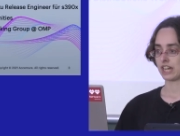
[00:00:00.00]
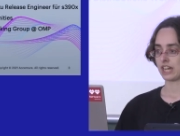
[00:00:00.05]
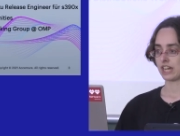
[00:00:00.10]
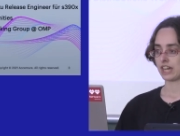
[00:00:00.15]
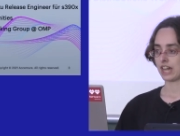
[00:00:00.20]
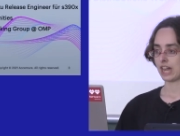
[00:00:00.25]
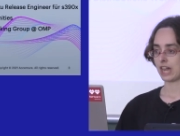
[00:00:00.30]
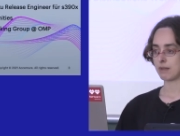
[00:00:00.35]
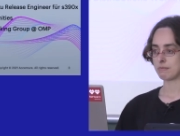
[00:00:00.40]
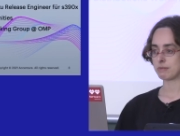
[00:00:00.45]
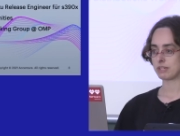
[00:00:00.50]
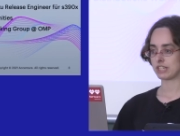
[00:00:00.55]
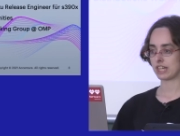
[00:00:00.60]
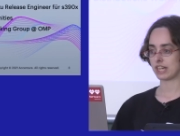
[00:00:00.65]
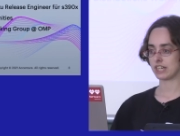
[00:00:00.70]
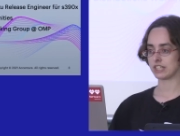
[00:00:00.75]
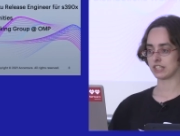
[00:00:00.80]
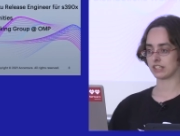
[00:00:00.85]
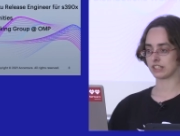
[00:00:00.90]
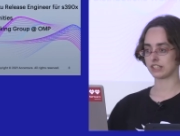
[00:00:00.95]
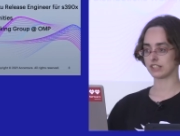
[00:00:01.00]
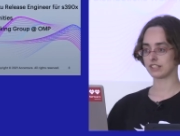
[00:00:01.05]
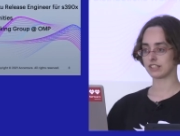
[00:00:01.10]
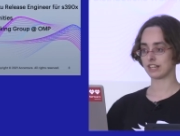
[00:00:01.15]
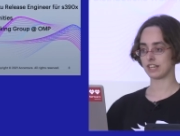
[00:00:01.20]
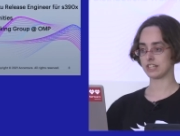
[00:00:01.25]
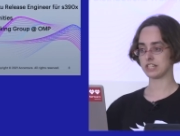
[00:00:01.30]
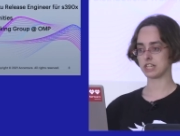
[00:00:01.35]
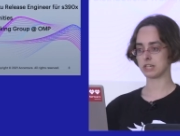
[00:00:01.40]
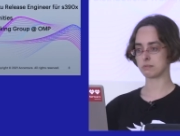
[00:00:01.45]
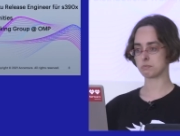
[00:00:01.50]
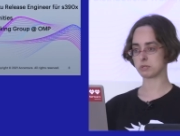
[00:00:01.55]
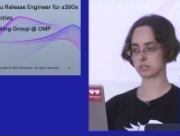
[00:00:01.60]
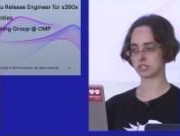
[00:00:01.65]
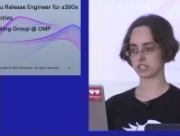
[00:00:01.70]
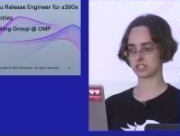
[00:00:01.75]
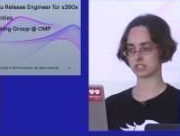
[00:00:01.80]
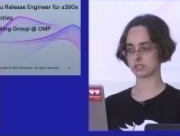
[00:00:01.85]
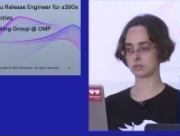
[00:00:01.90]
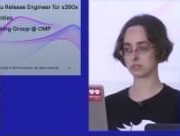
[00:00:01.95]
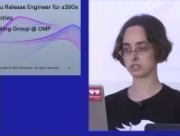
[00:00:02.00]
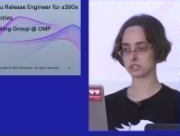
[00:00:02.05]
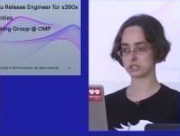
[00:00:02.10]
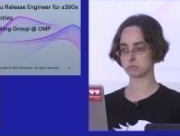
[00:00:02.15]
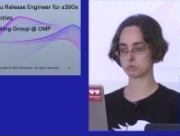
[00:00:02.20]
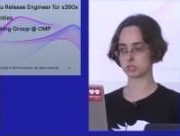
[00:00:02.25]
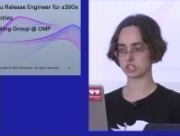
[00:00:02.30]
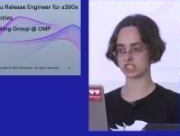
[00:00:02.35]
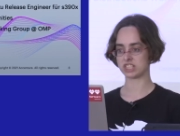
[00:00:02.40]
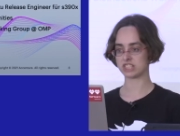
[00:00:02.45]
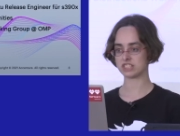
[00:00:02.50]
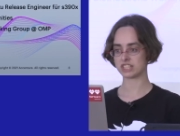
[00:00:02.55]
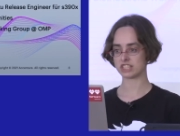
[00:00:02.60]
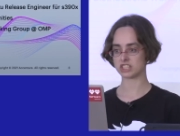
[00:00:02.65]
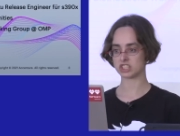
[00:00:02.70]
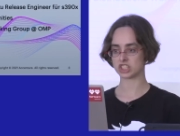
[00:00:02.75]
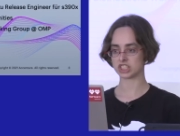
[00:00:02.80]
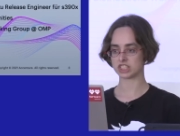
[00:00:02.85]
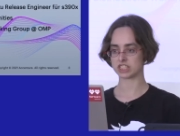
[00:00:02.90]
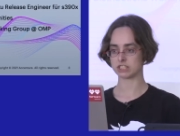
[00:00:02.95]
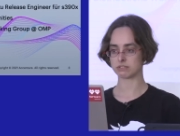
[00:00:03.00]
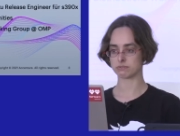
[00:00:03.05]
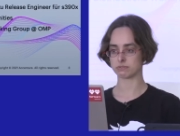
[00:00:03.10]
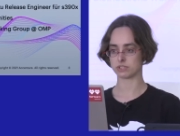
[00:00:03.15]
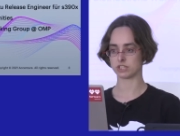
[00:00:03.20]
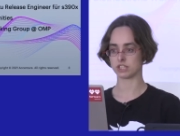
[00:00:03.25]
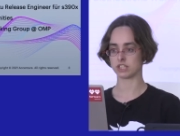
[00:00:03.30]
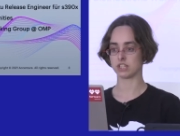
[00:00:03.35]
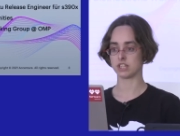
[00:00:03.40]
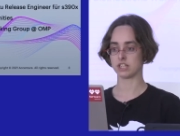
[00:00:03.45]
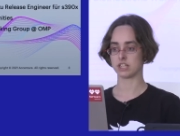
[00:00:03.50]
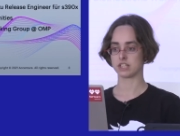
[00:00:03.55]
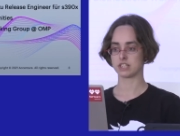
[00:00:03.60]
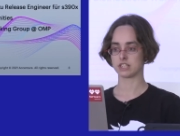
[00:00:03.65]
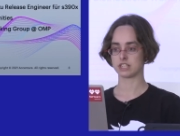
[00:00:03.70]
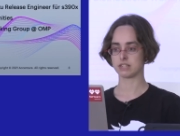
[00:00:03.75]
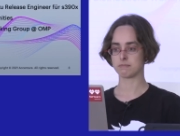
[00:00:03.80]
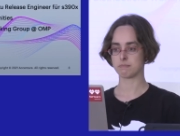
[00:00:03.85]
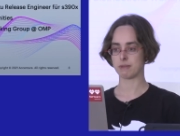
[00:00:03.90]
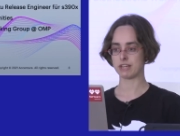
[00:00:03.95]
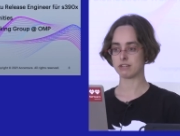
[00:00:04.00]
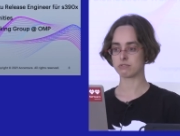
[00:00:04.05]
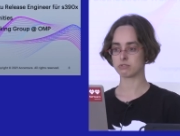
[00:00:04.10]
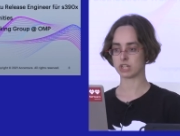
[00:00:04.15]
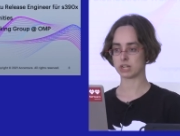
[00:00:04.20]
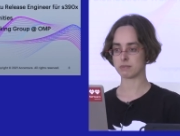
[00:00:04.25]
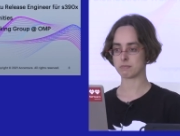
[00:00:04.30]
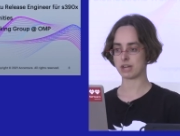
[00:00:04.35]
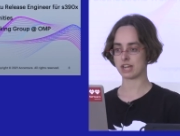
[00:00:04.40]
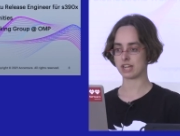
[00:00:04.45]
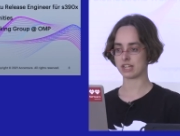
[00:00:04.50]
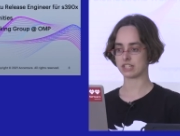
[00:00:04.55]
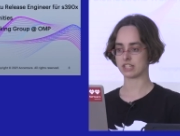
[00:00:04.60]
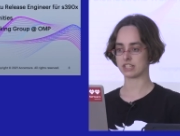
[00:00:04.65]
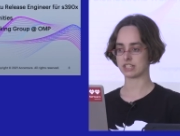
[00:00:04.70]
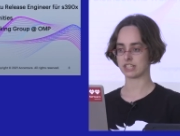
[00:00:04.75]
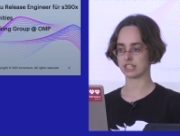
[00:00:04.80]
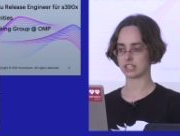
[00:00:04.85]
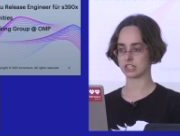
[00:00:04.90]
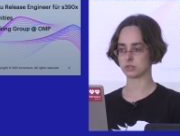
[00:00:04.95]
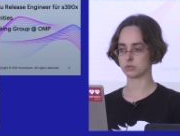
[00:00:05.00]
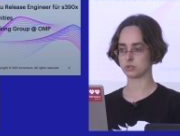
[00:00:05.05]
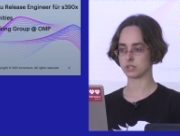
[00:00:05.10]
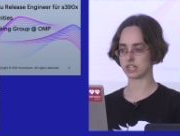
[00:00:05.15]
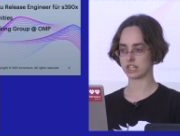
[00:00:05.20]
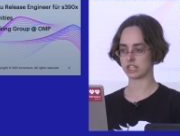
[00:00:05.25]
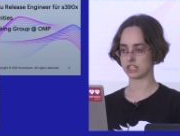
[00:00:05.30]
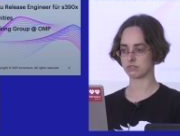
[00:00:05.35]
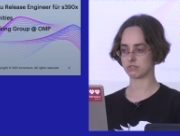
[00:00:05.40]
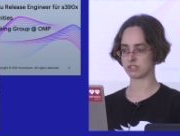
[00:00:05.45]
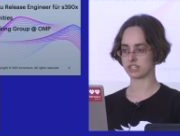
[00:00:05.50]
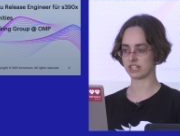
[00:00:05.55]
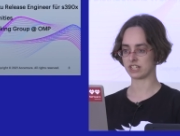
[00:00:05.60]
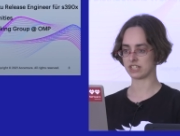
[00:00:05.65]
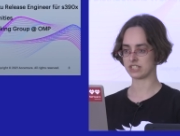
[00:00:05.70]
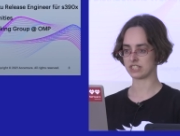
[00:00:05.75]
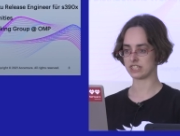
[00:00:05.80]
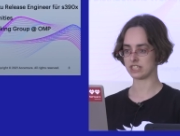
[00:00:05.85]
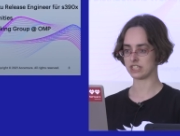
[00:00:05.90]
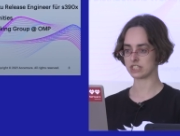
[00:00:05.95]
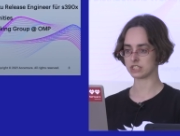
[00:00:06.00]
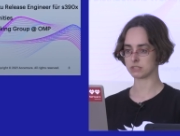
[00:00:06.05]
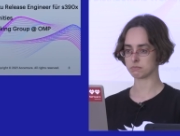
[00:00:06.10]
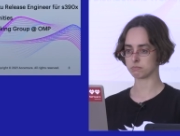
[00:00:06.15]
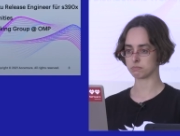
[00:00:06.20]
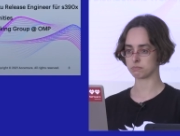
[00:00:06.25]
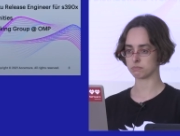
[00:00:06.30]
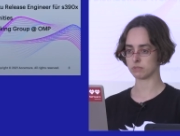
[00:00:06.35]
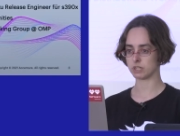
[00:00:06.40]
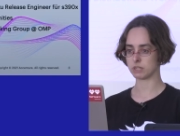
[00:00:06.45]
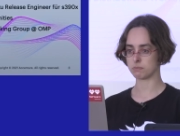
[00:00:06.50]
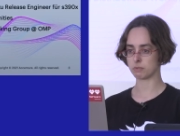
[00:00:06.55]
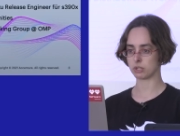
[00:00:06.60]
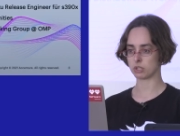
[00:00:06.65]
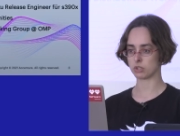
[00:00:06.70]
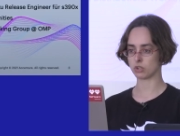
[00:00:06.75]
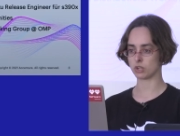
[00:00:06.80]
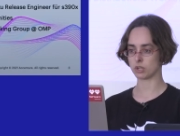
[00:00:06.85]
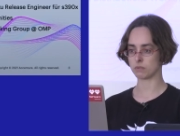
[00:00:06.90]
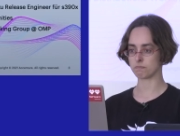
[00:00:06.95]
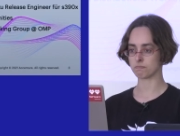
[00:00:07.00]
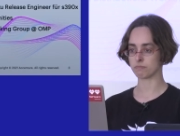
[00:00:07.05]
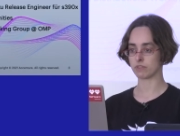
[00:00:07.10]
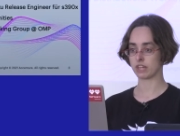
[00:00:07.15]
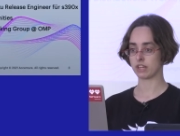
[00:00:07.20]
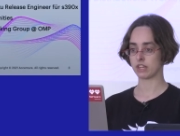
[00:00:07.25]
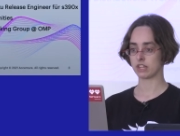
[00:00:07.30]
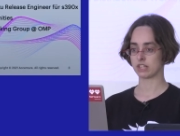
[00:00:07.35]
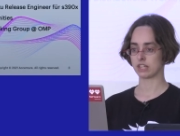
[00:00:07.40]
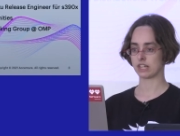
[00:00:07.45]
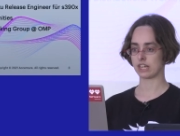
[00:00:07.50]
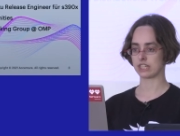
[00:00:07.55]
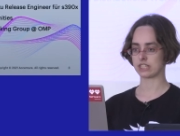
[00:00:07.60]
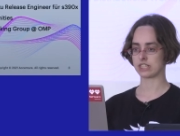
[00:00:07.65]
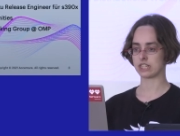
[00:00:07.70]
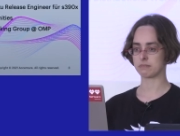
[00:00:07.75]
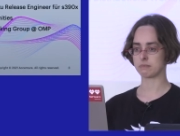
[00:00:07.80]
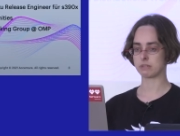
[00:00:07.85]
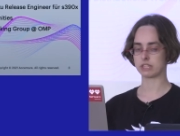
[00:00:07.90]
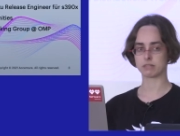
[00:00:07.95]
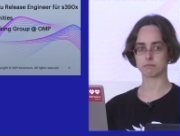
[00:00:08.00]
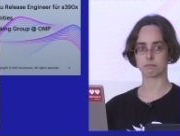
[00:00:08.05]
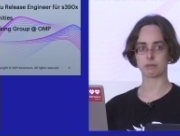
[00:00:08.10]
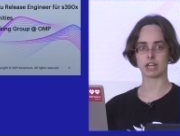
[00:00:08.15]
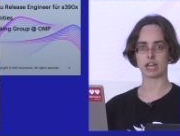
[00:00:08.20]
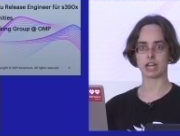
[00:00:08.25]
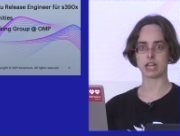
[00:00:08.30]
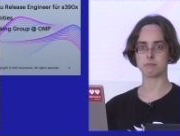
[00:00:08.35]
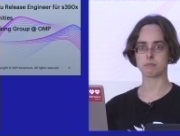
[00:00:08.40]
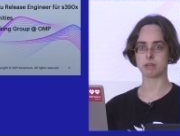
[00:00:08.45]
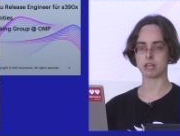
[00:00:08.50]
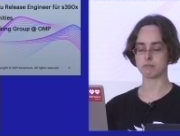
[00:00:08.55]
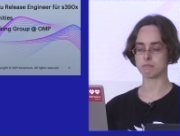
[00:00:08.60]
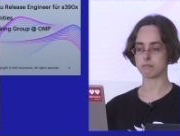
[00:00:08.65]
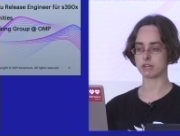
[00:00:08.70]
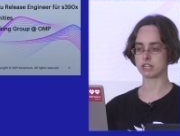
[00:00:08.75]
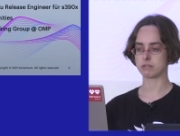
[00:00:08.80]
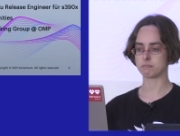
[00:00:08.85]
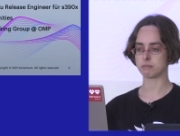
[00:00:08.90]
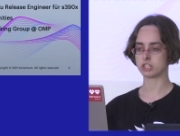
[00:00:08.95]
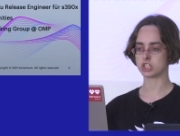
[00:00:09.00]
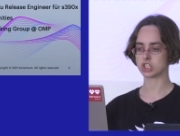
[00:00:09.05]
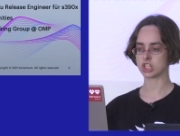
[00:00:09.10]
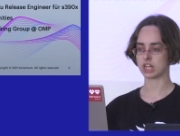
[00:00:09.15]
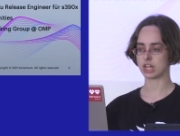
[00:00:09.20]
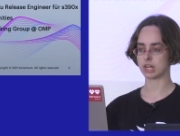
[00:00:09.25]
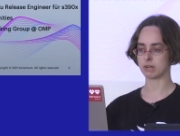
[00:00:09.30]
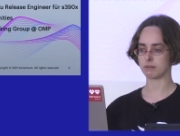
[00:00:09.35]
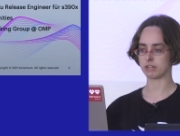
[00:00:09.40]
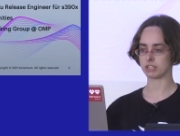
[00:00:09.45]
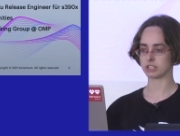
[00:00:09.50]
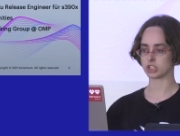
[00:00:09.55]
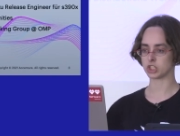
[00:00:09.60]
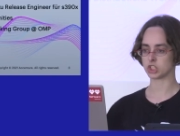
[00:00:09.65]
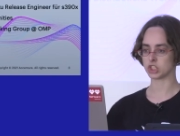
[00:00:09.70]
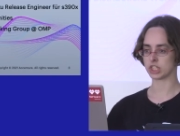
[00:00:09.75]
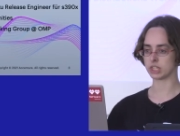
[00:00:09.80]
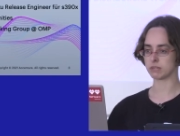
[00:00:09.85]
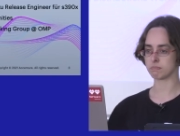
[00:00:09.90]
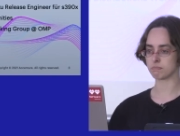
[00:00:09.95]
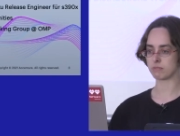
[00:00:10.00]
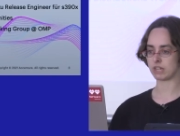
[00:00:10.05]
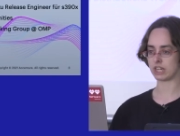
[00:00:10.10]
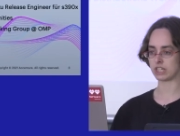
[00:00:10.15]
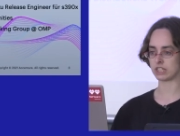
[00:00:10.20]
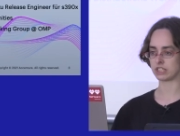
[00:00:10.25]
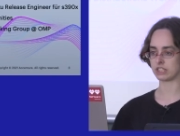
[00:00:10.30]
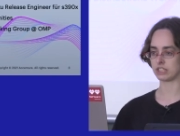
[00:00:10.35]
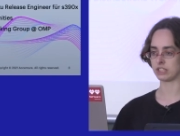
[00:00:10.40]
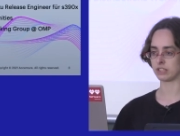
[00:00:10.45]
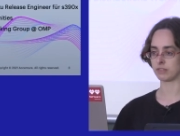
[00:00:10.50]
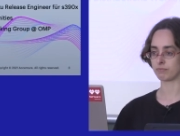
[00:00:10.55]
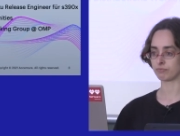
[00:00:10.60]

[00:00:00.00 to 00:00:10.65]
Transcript: habe ich eine kleine Reputation zum Release-Engineer für die Mainframe-Architektur S390X äh, bekommen, nachdem ich bei IBM meine Bachelorarbeit geschrieben hatte.